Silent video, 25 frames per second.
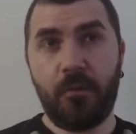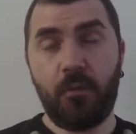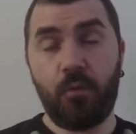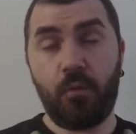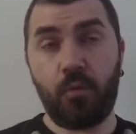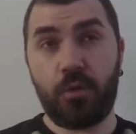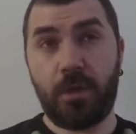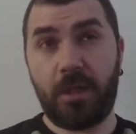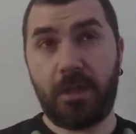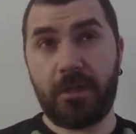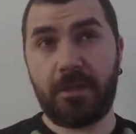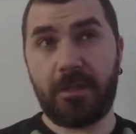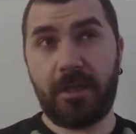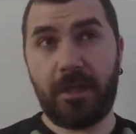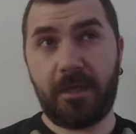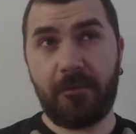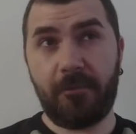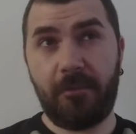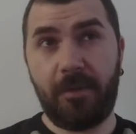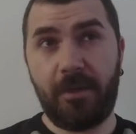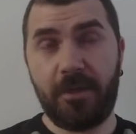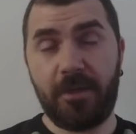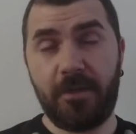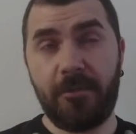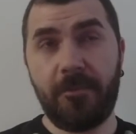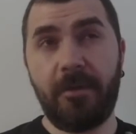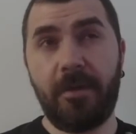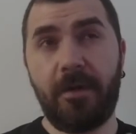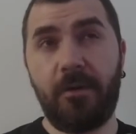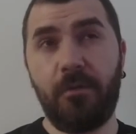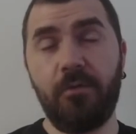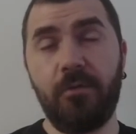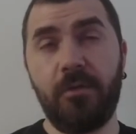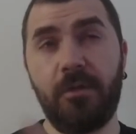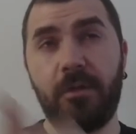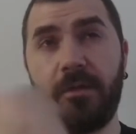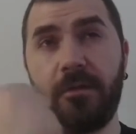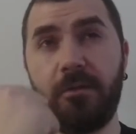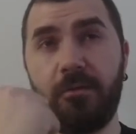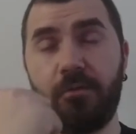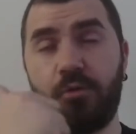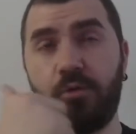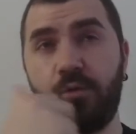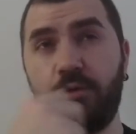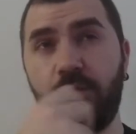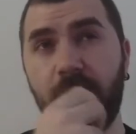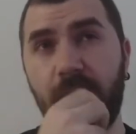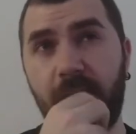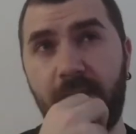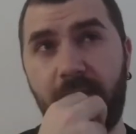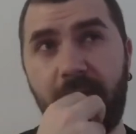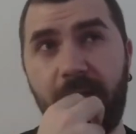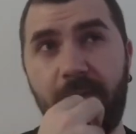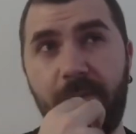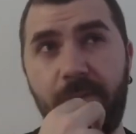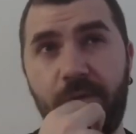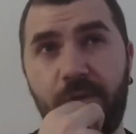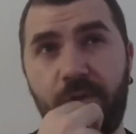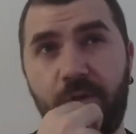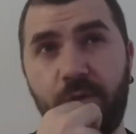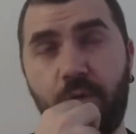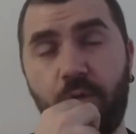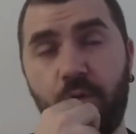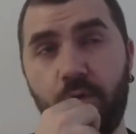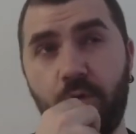Uzatsak mı acaba? Onu da şurada denemiştik.